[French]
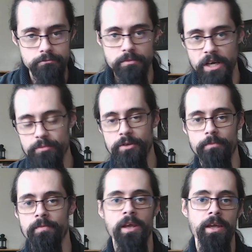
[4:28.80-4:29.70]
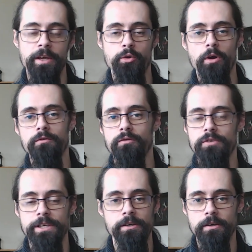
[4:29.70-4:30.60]
admettons, et que vous
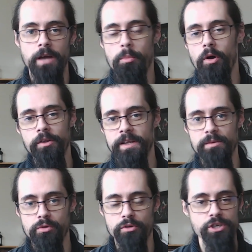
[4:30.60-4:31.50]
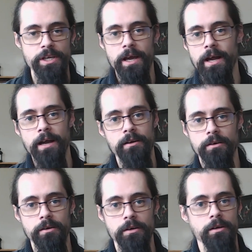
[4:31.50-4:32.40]
vouliez euh, apprendre à des boulangers à
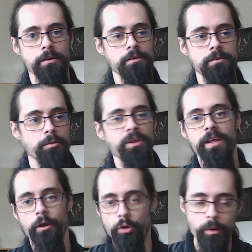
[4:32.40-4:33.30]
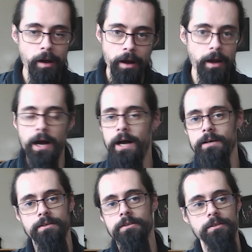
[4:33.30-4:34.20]
euh, pétrir le pain,
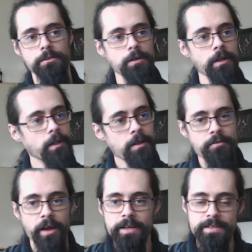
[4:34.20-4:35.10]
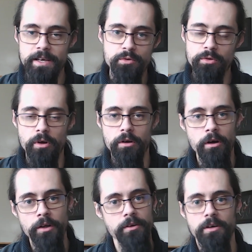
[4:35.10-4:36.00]
à euh, faire les actions dans
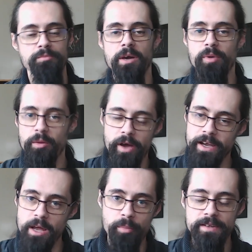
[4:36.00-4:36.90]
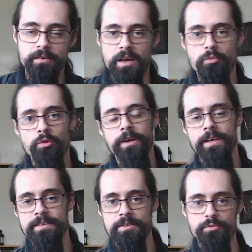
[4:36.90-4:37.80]
l'ordre, bien préparer la pâte en amont, et
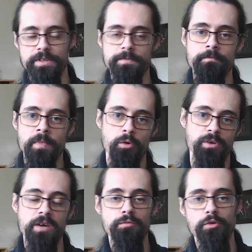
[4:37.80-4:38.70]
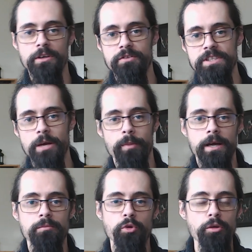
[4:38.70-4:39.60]
ainsi de suite. Donc là, vous pourriez vous dire,
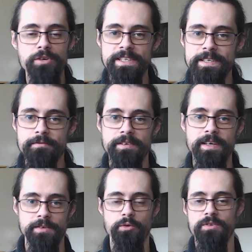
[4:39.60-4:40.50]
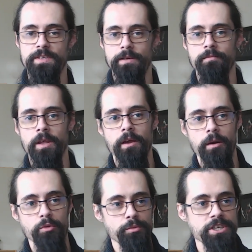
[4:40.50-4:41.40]
bah, mon objectif, qu'est-ce que c'est
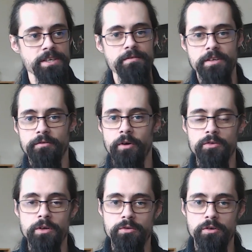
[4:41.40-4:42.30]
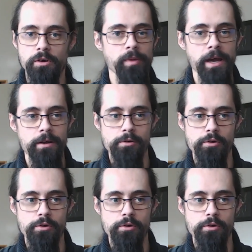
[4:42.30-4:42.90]
mon objectif, c'est de faire en sorte que bah,